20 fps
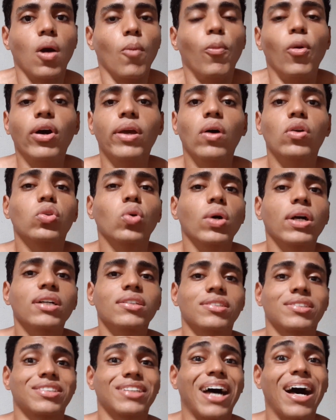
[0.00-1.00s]
Porque eu tô
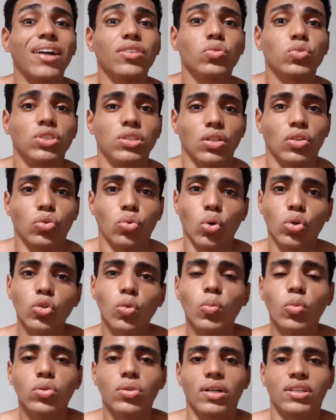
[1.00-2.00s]
cansado de
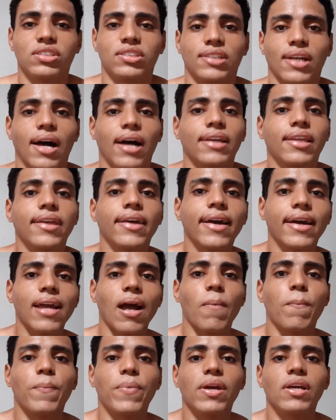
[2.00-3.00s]
todo mundo achar que
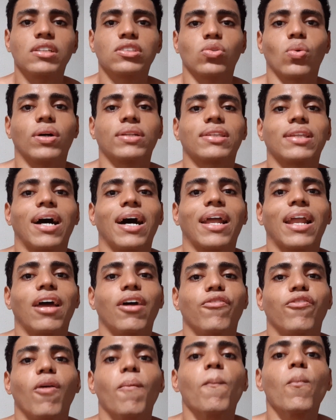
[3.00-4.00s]
ganhar peso é uma
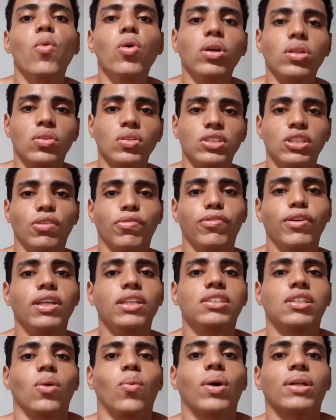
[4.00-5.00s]
tarefa muito
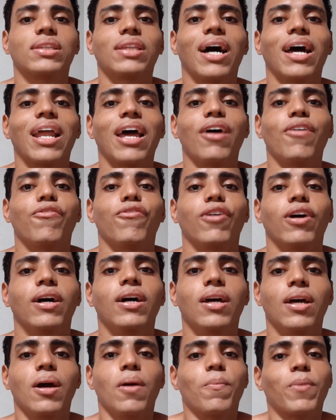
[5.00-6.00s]
difícil, é uma tarefa
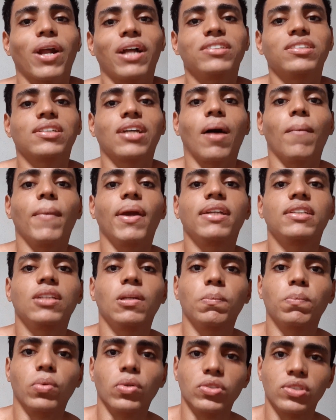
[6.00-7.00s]
praticamente
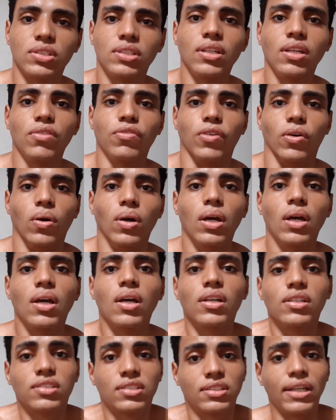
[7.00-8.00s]
impossível
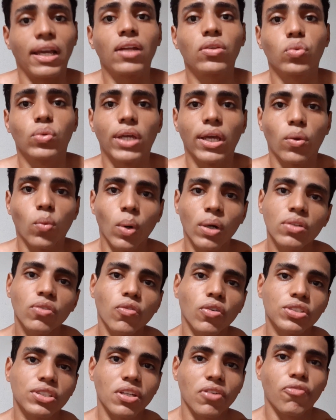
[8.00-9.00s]
sendo que quando
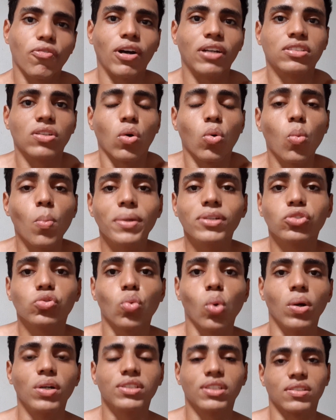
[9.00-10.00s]
você faz algumas
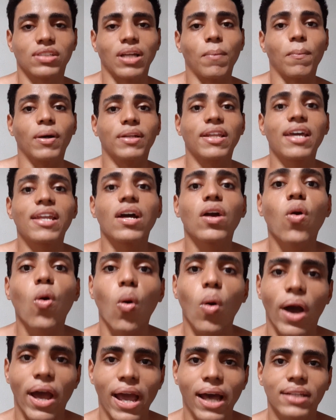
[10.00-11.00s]
coisas da maneira
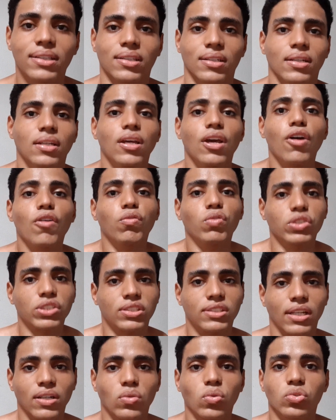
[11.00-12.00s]
correta,
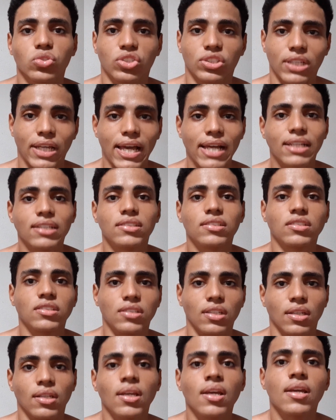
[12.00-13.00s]
você consegue
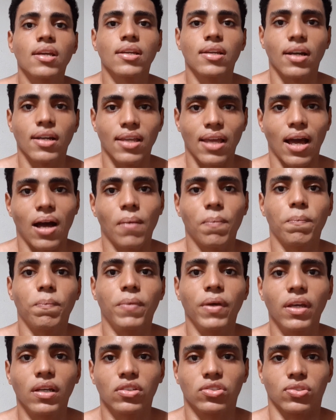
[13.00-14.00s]
sim ganhar
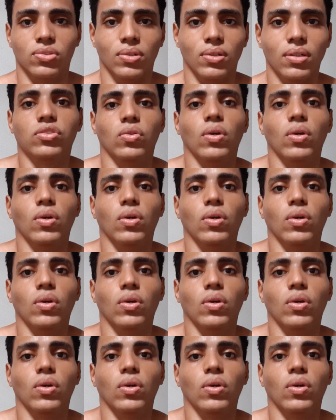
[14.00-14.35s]
peso.